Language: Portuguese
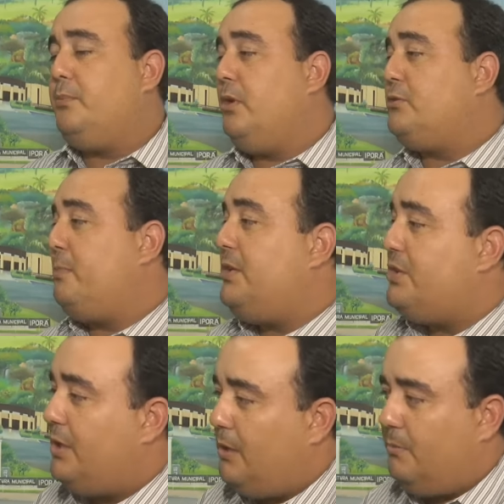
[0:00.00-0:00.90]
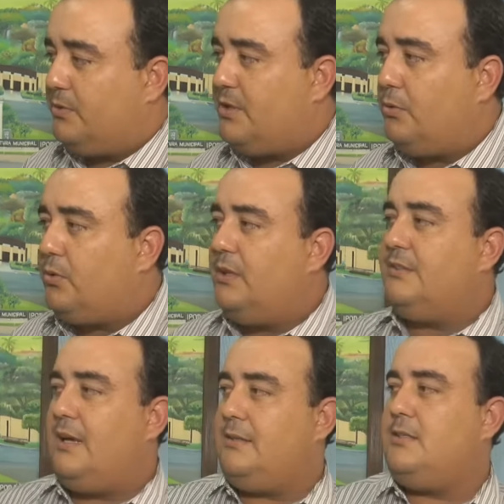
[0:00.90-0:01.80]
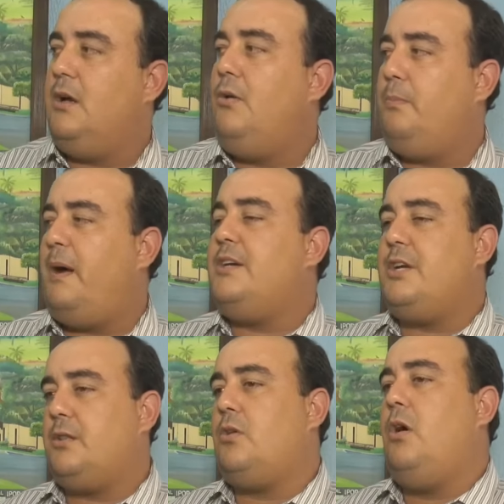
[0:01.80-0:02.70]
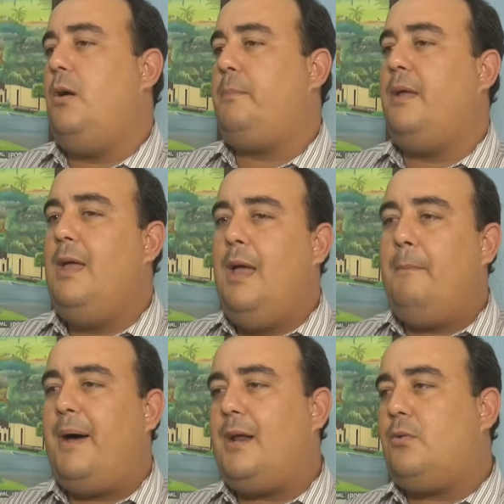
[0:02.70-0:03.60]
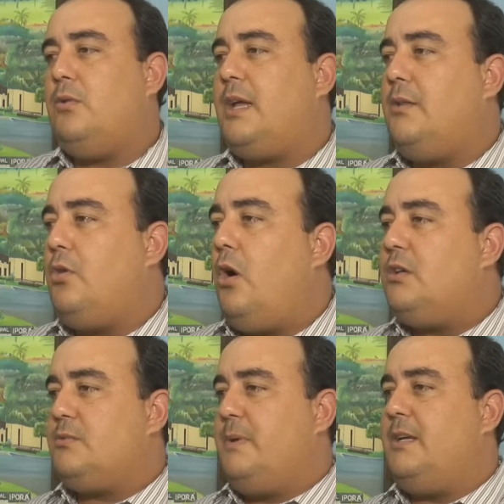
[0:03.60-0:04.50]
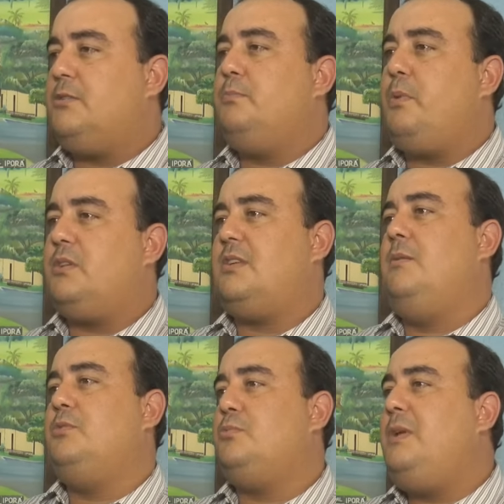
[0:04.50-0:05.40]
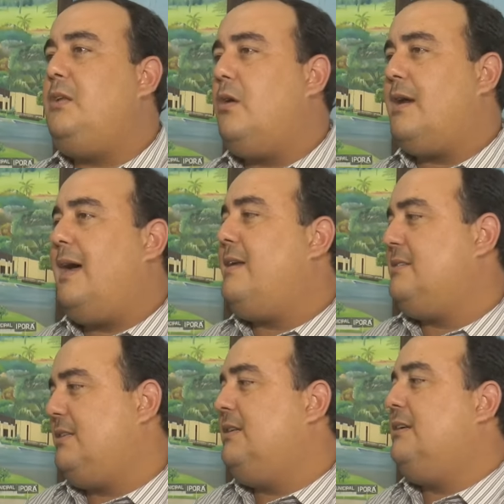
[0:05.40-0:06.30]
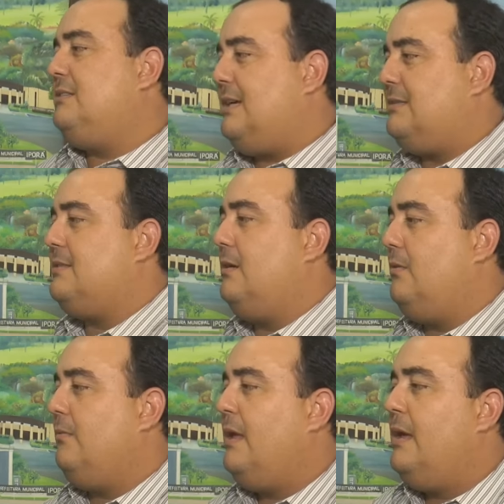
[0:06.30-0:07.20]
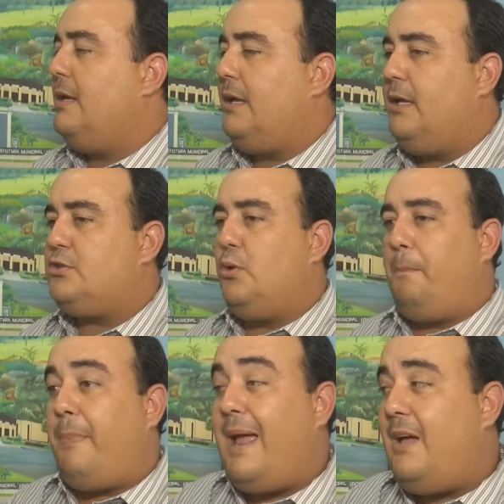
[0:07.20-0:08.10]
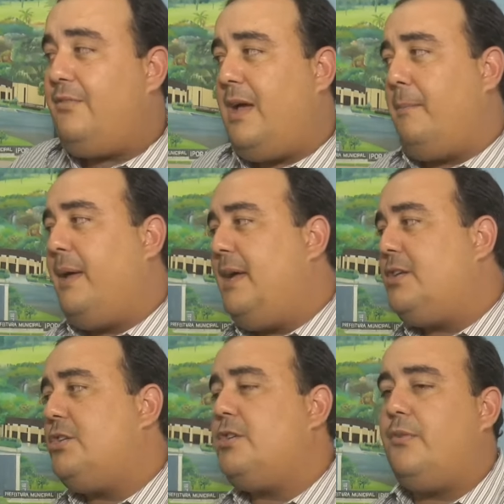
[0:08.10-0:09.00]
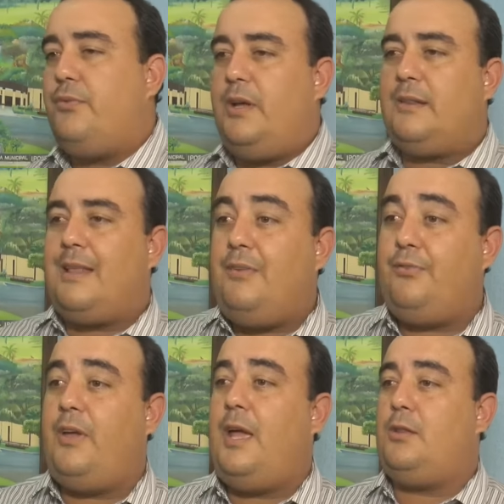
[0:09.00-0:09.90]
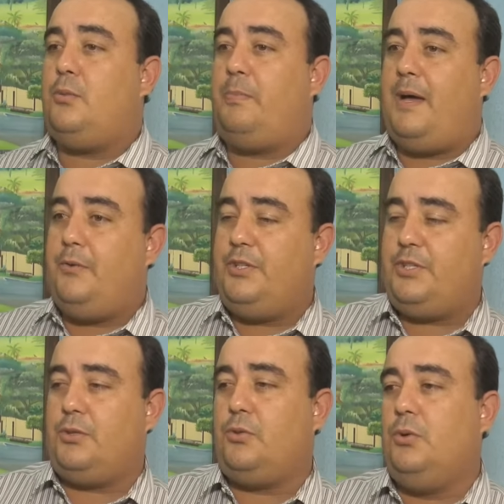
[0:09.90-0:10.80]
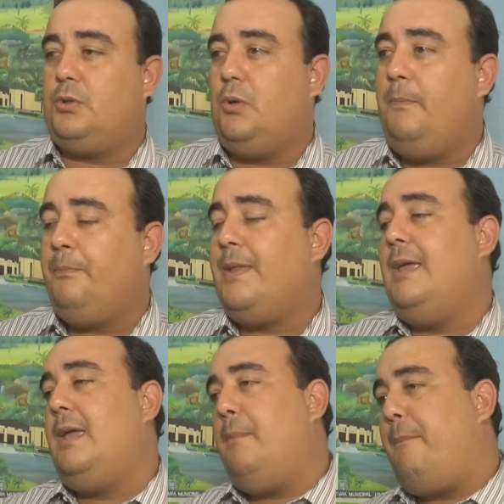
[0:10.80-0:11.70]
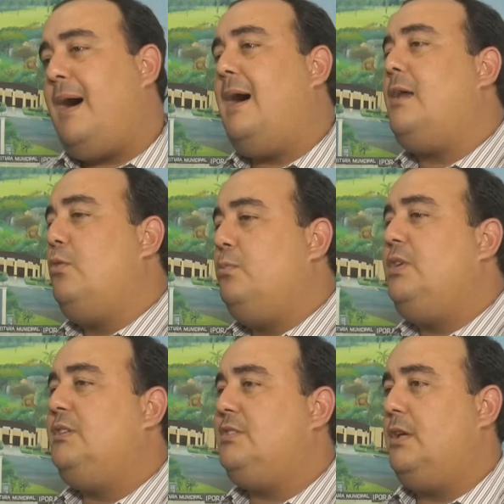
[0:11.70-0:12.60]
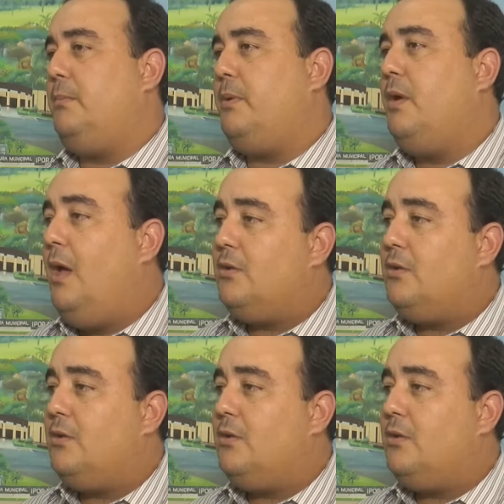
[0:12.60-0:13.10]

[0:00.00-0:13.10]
Nós pedimos autorização para a Getop para com que nós mesmos possamos melhorar a sinalização isso previamente já foi até feito para o Instituto e para o município.